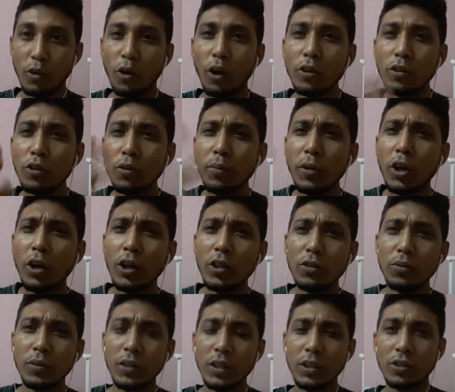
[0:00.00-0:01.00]
গন্ধ বেরোয়
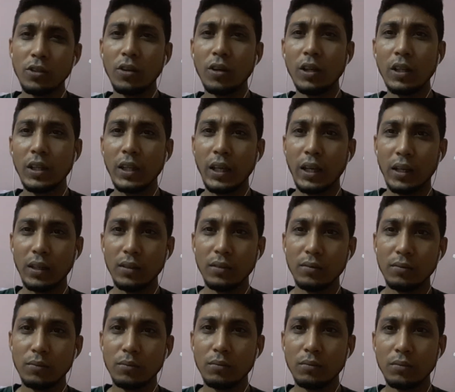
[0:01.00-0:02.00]
তোমাদের শরীর দিয়ে
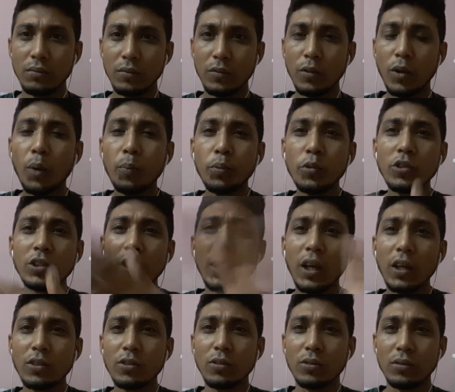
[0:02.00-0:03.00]
তোমরা পচে
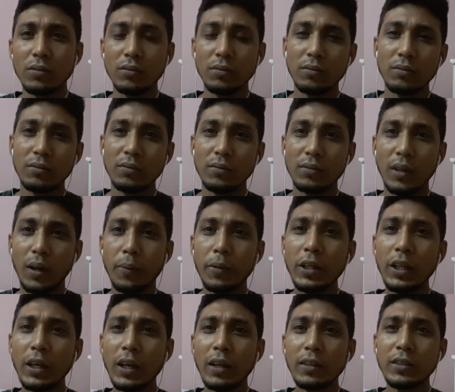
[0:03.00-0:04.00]
গেছো
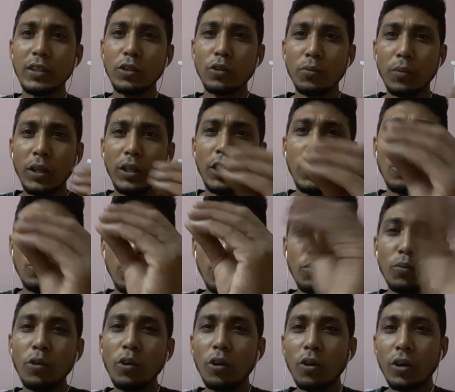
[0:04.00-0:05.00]
আমাদের কাছে তোমাদের কোনো
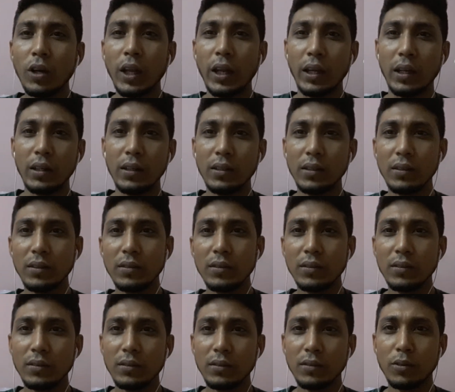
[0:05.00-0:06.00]
মূল্য নেই
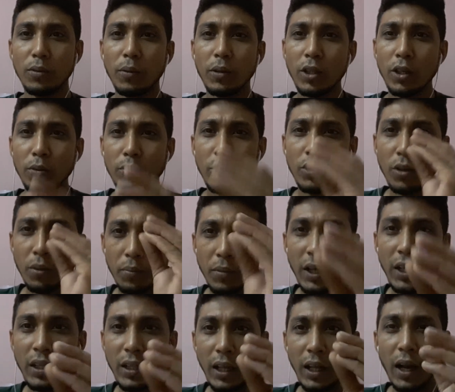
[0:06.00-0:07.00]
তোমাদের মতন
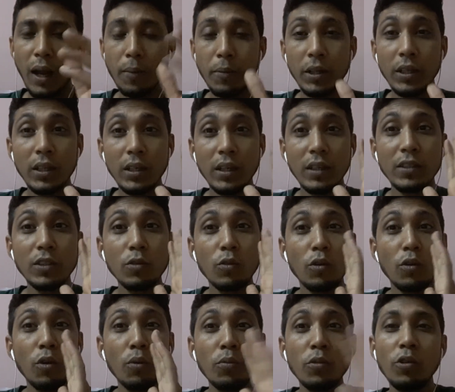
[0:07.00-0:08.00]
মেয়েদের আমাদের কাছে
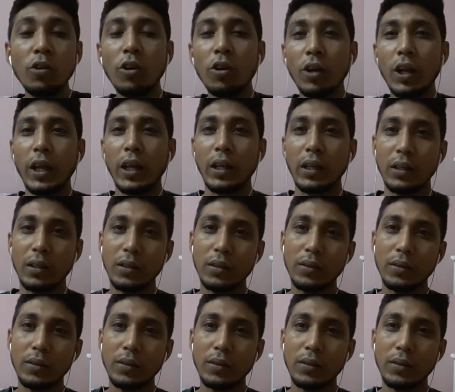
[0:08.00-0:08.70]
কোনো মূল্য নেই